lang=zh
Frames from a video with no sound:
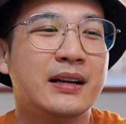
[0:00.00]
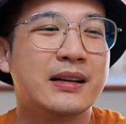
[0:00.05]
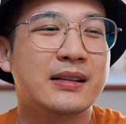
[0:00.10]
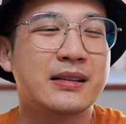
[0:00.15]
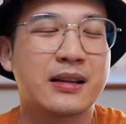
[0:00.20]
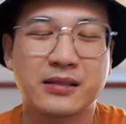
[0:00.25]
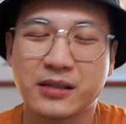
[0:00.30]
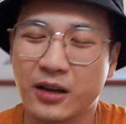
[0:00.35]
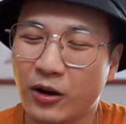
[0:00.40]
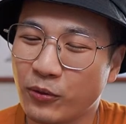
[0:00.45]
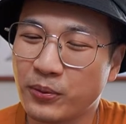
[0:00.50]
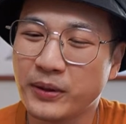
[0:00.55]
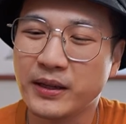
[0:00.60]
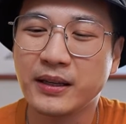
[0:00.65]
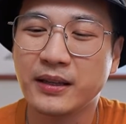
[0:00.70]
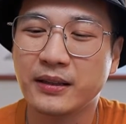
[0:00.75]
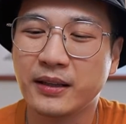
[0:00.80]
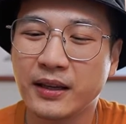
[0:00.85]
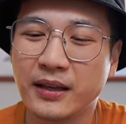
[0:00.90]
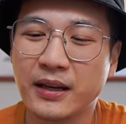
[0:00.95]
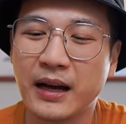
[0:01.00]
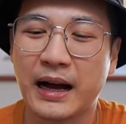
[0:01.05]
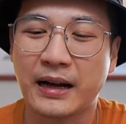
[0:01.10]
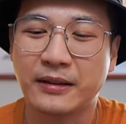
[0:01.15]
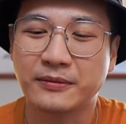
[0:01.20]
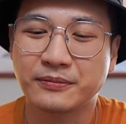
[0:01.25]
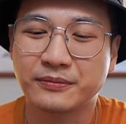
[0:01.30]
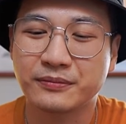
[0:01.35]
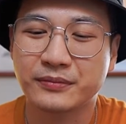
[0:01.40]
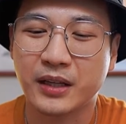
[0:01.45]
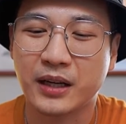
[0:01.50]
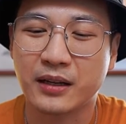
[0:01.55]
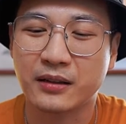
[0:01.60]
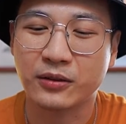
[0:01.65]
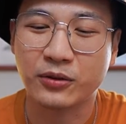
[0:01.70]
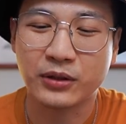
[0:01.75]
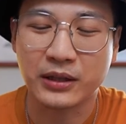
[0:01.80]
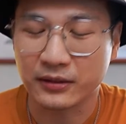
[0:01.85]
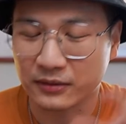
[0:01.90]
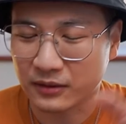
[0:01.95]
那曹丕一听啊，啊，
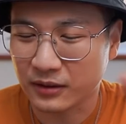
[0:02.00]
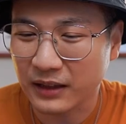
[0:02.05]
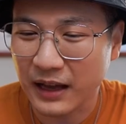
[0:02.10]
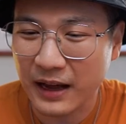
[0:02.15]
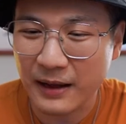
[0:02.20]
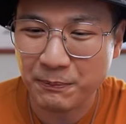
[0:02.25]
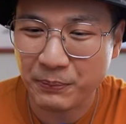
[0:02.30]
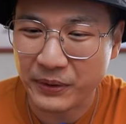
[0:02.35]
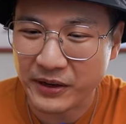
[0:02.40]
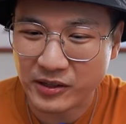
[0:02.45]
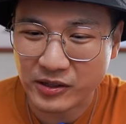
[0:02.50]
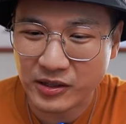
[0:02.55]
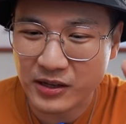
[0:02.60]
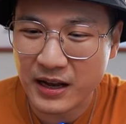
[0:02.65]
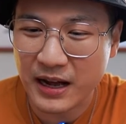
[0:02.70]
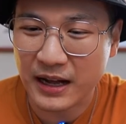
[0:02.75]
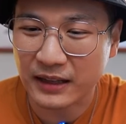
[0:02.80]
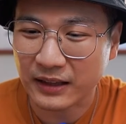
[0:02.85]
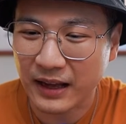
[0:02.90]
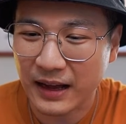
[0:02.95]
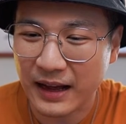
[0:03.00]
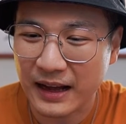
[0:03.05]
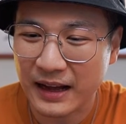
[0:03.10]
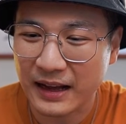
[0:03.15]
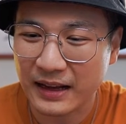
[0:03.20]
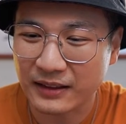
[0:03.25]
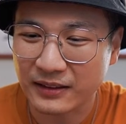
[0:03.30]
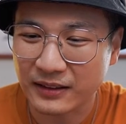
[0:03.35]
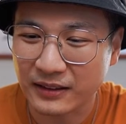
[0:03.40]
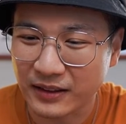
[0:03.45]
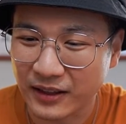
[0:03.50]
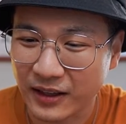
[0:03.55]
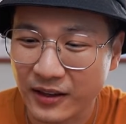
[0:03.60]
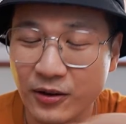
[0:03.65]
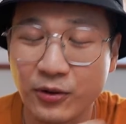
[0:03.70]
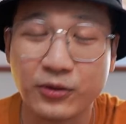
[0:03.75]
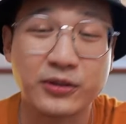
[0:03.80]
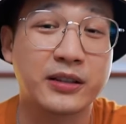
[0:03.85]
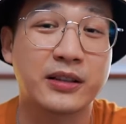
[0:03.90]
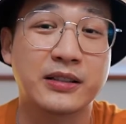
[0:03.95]
可能他本身啊，他也
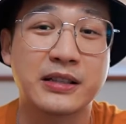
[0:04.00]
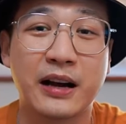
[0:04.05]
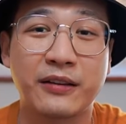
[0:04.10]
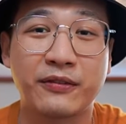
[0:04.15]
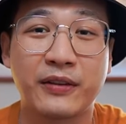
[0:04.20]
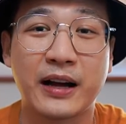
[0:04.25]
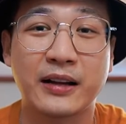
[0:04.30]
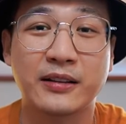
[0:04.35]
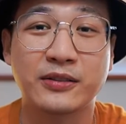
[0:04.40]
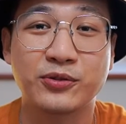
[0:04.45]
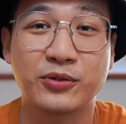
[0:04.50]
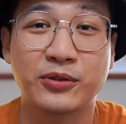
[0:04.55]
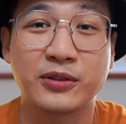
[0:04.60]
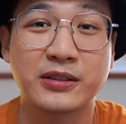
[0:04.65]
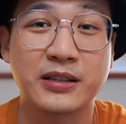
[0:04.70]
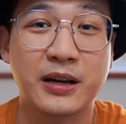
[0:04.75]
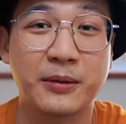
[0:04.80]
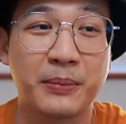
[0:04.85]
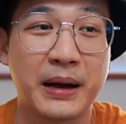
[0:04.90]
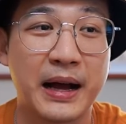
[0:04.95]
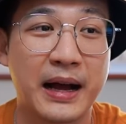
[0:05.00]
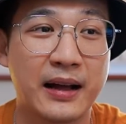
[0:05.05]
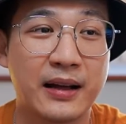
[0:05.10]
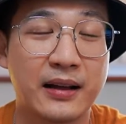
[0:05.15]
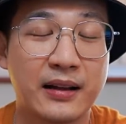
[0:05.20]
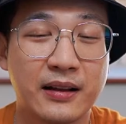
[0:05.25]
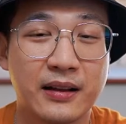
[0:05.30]
有这个想法，就是想把，